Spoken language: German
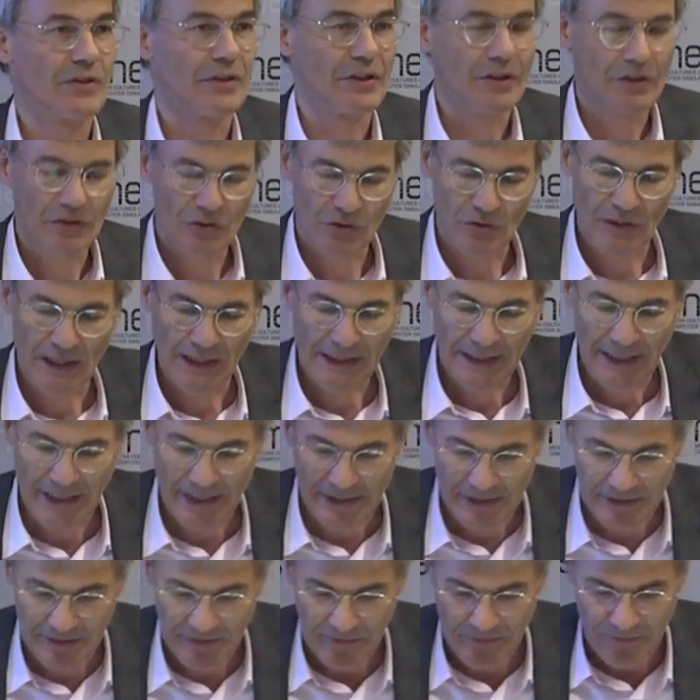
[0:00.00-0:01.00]
sich zu
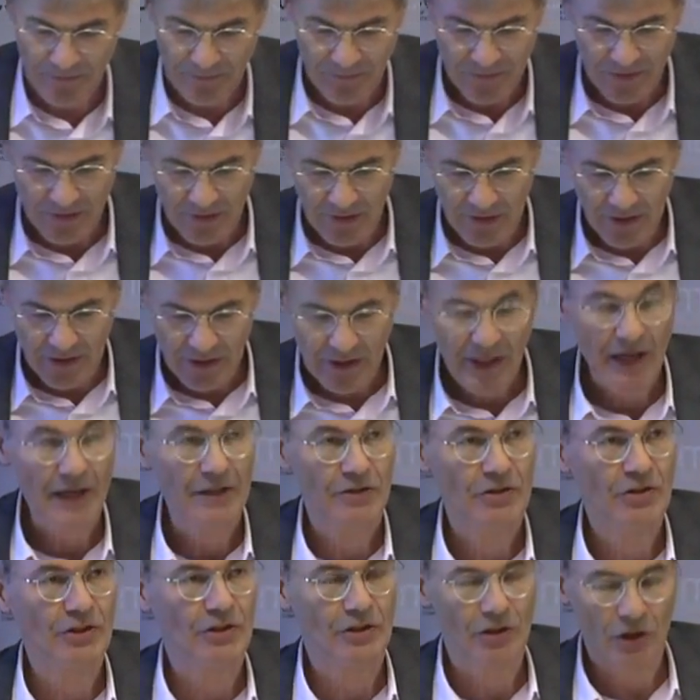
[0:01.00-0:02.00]
erkälten,
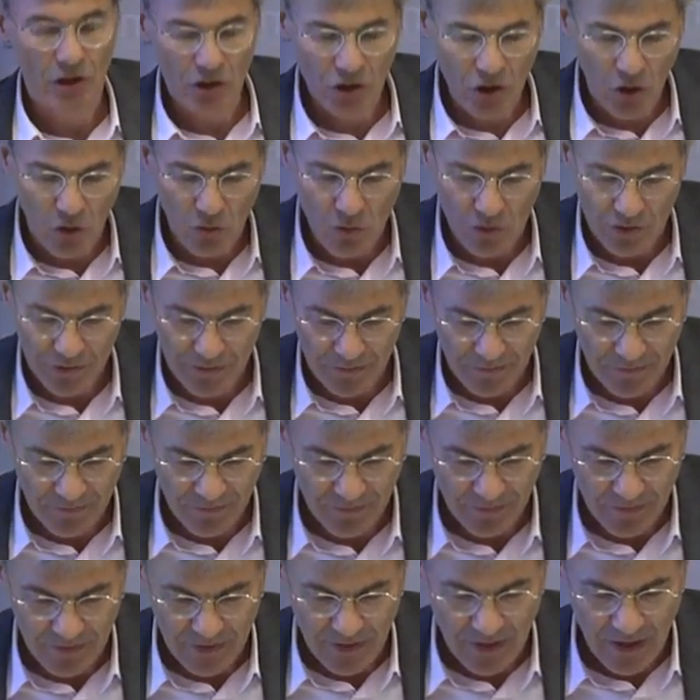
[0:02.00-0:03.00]
Catching a Cold,
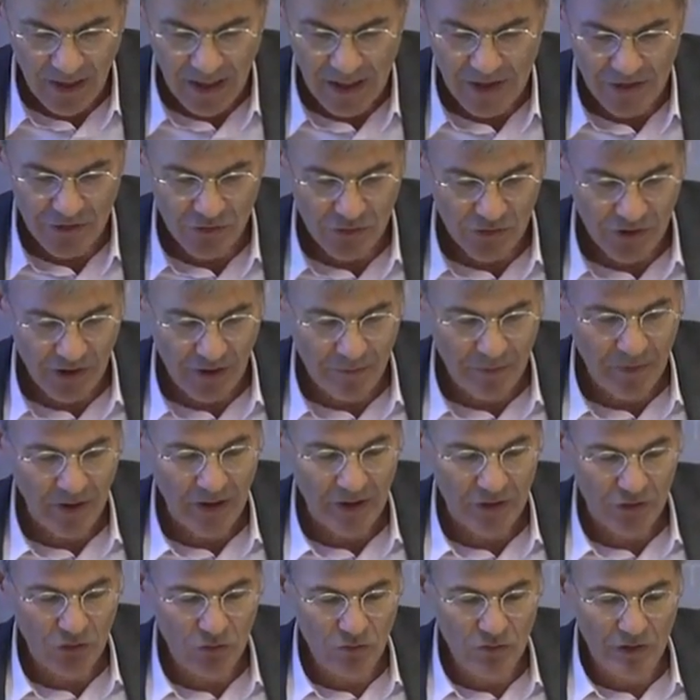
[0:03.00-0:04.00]
also
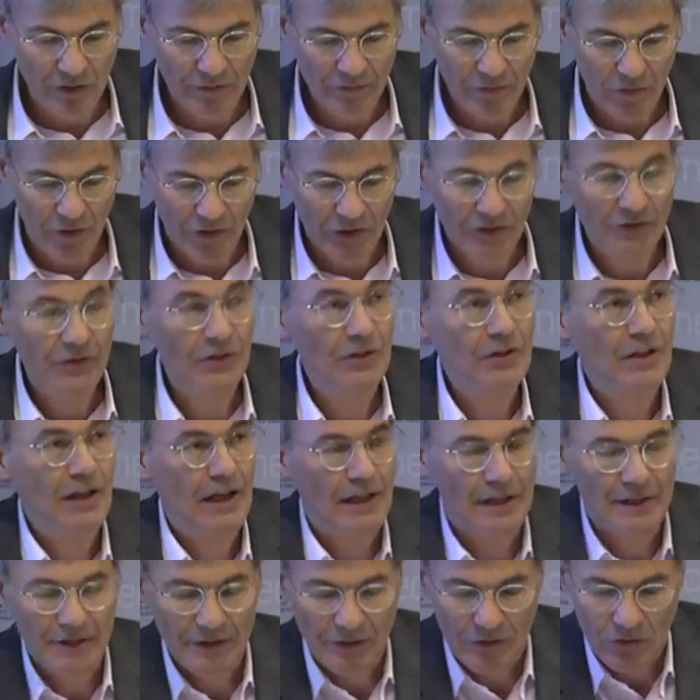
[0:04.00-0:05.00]
Temperatur,
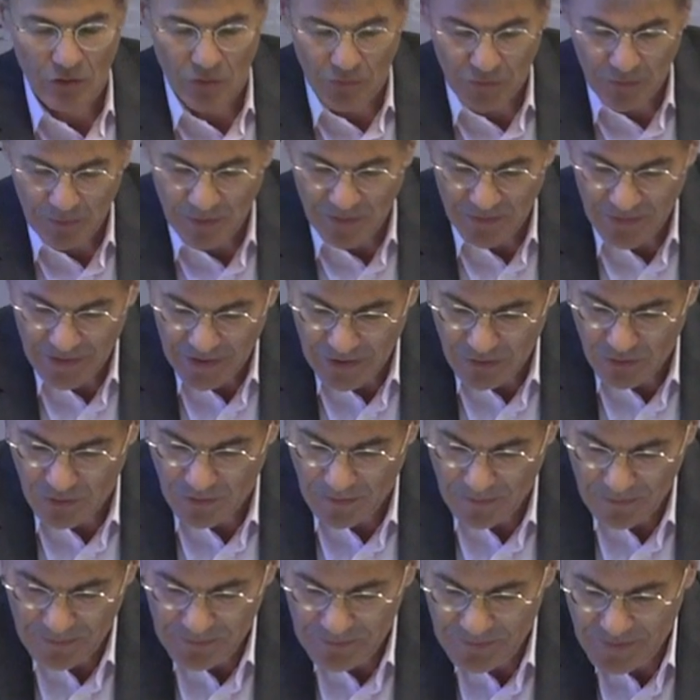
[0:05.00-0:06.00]
Feuchtigkeit, Luftbewegung.
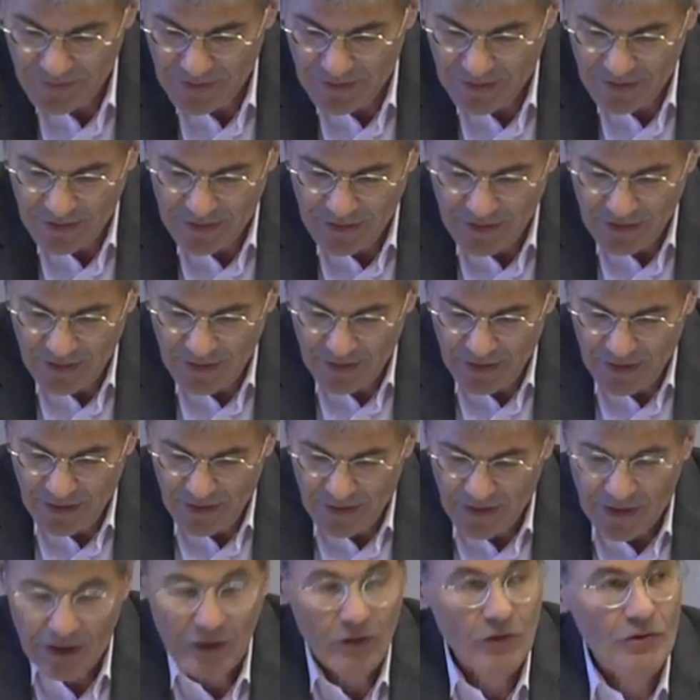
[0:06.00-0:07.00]

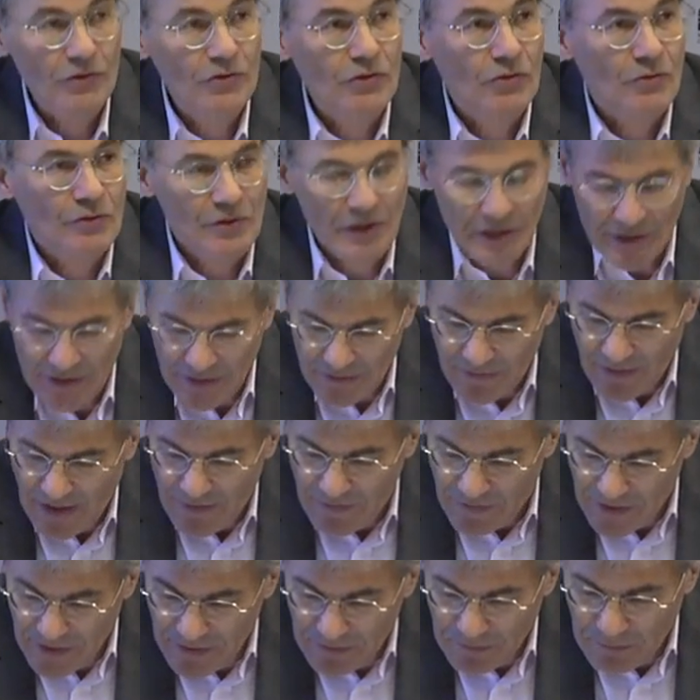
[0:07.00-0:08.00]
Er konstruiert
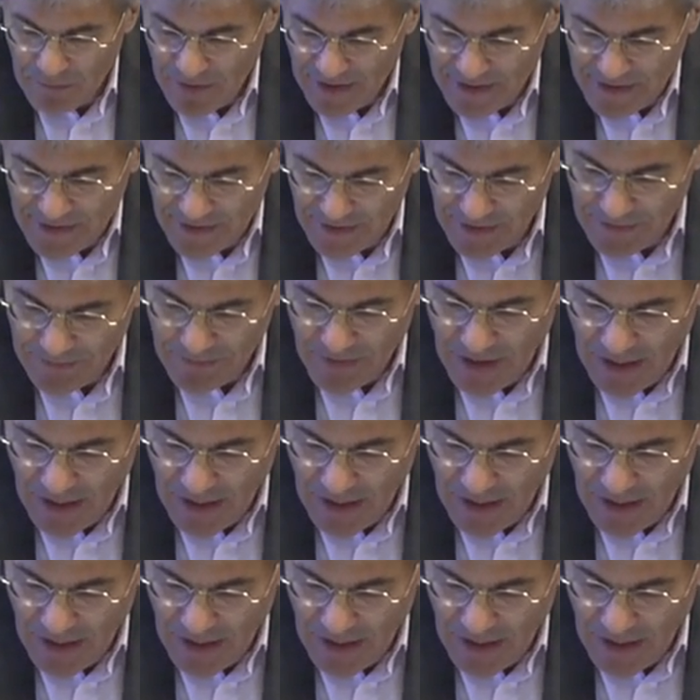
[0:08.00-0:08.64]
zwei Windmesser,